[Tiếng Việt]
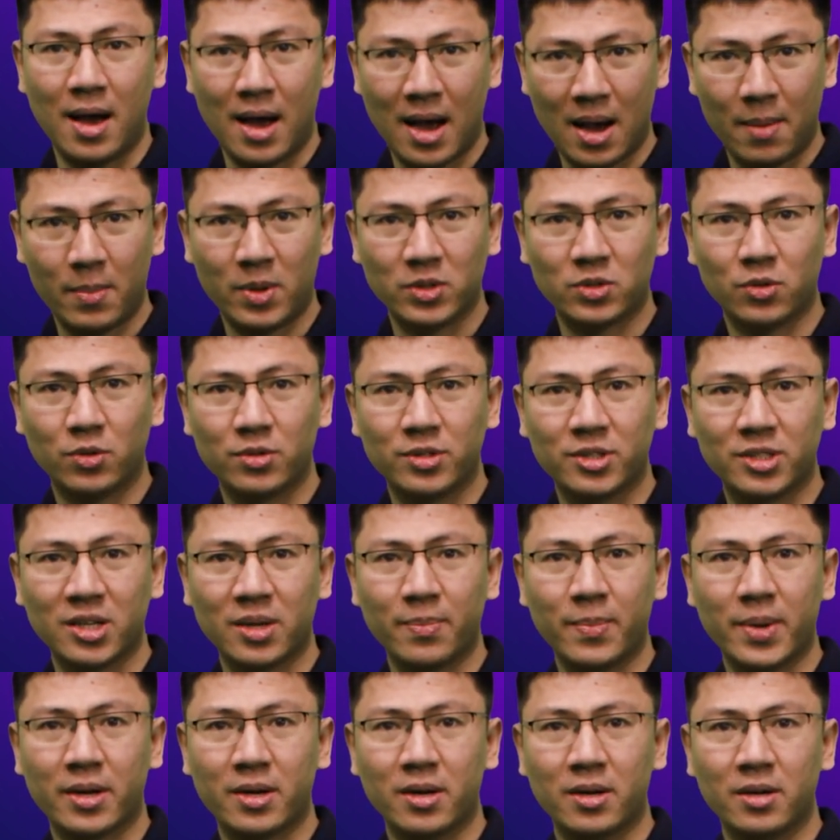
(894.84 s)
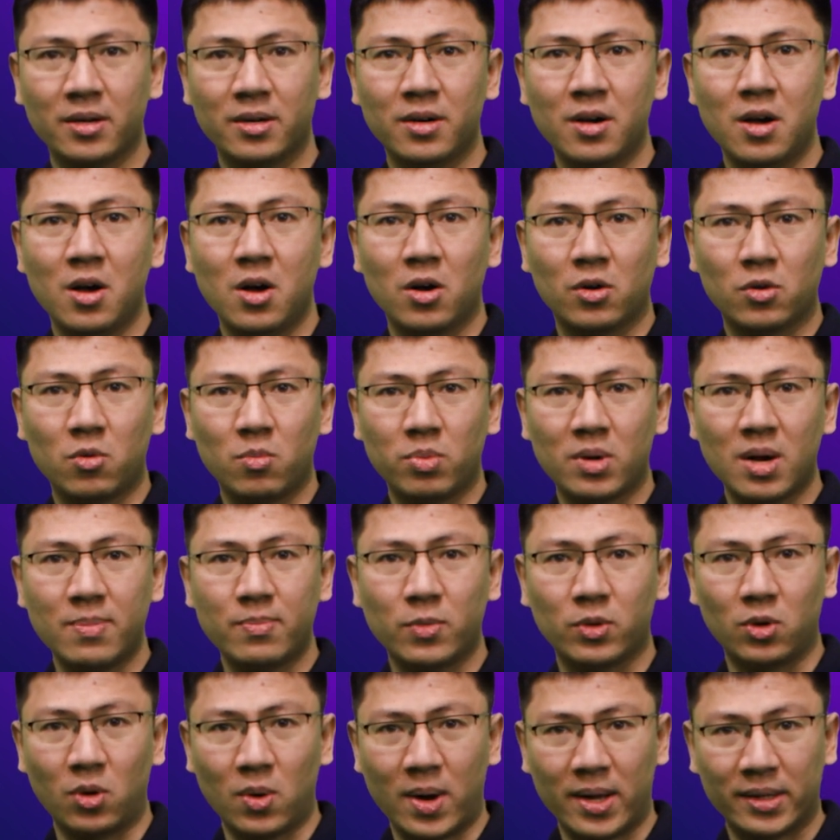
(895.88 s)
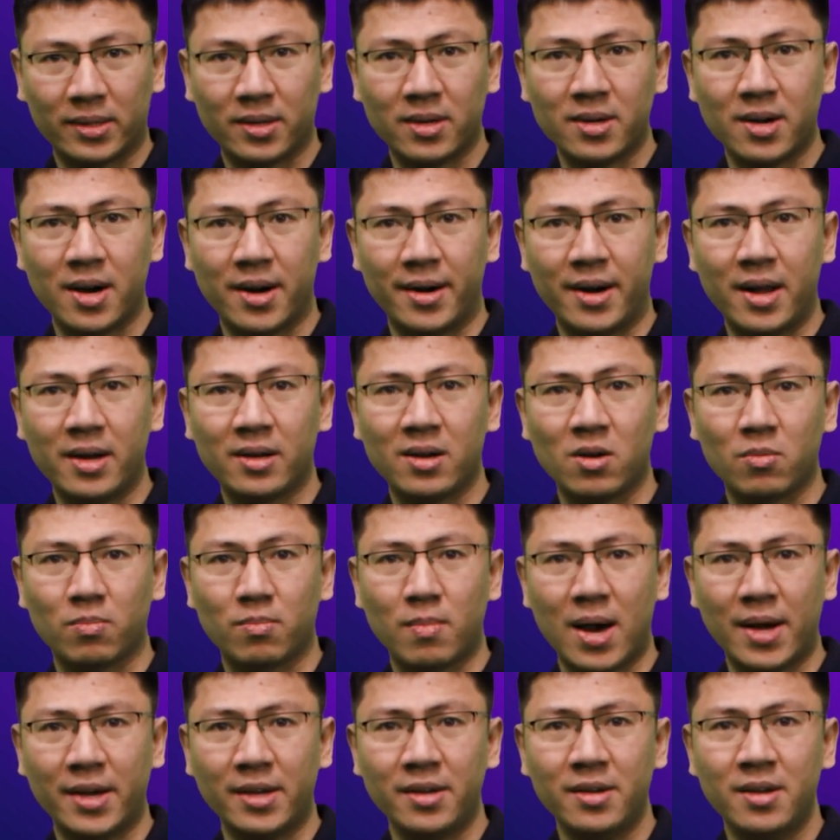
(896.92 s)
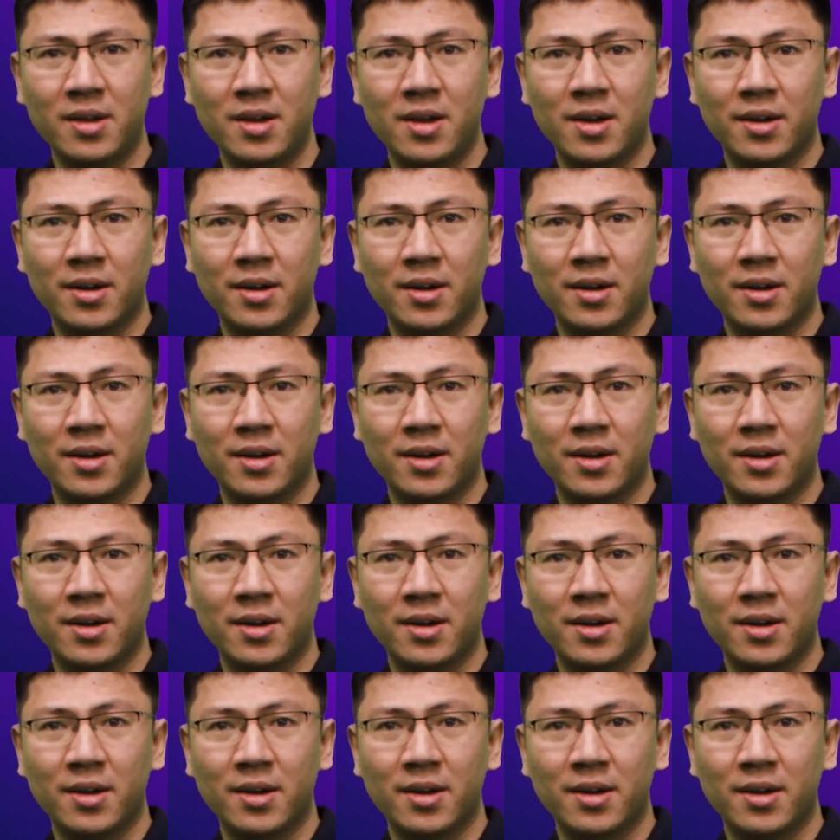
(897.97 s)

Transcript: Amazon SageMaker cung cấp một loạt các khả năng học máy